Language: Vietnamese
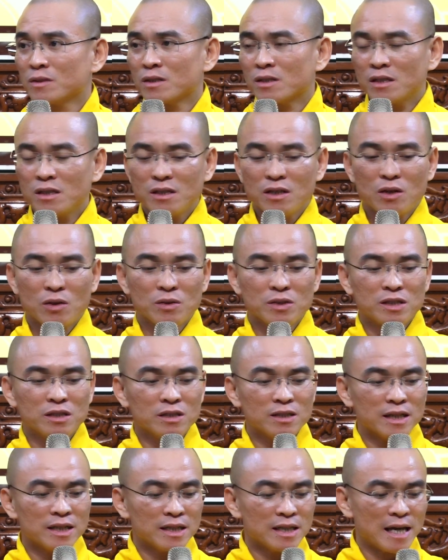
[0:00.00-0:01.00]
Chứ ngồi trước
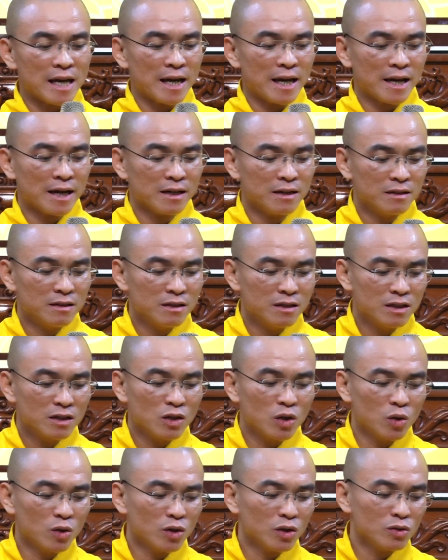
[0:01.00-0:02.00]
cái nhà,
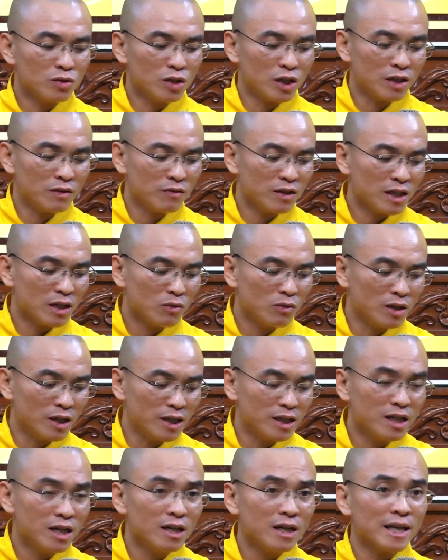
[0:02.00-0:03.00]
ngồi nói chuyện với nhau, nghỉ
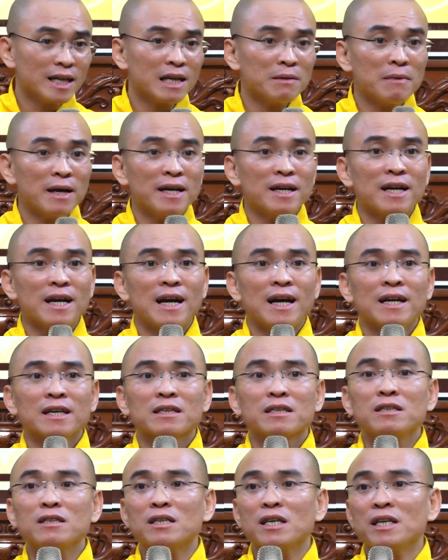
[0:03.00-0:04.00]
ngơi lấy cái bánh ra ăn
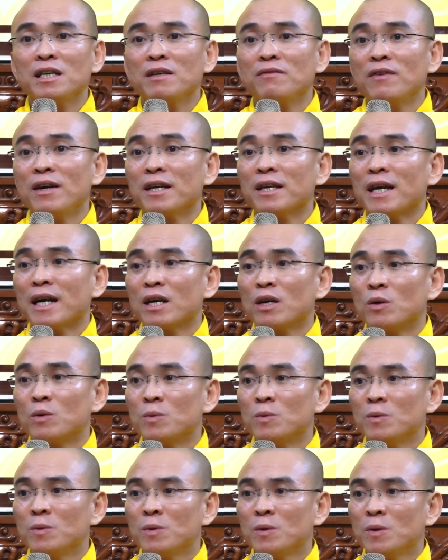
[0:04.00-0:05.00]
trước khi đi về nhà
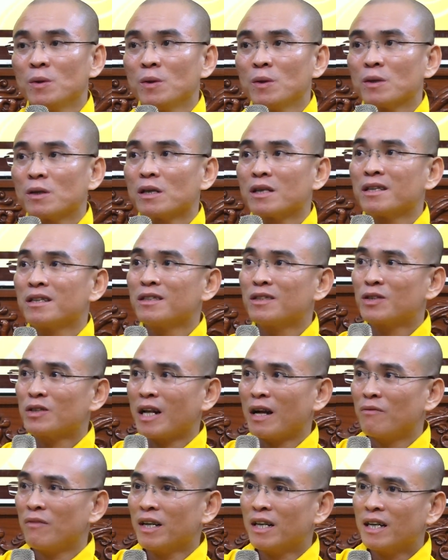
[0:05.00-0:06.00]
ngủ. Thì
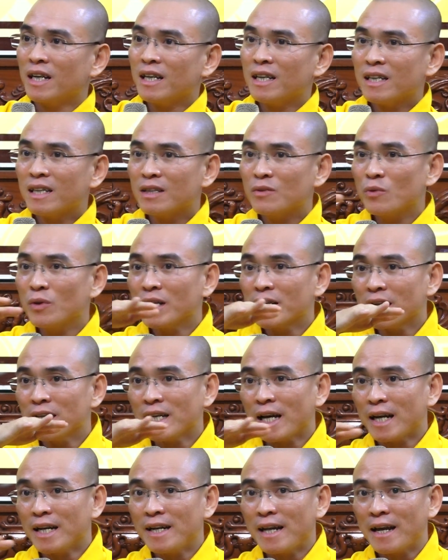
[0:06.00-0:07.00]
tại vì cái nguyên cái
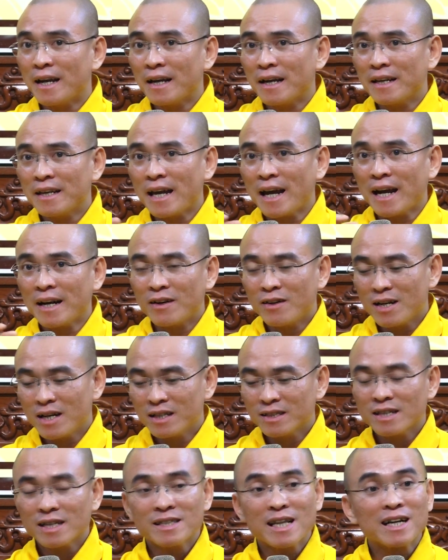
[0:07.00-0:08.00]
dãy nhà đó là người
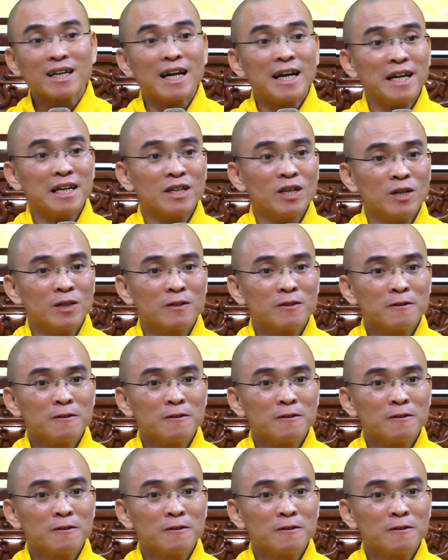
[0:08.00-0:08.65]
ta tắt đèn rồi.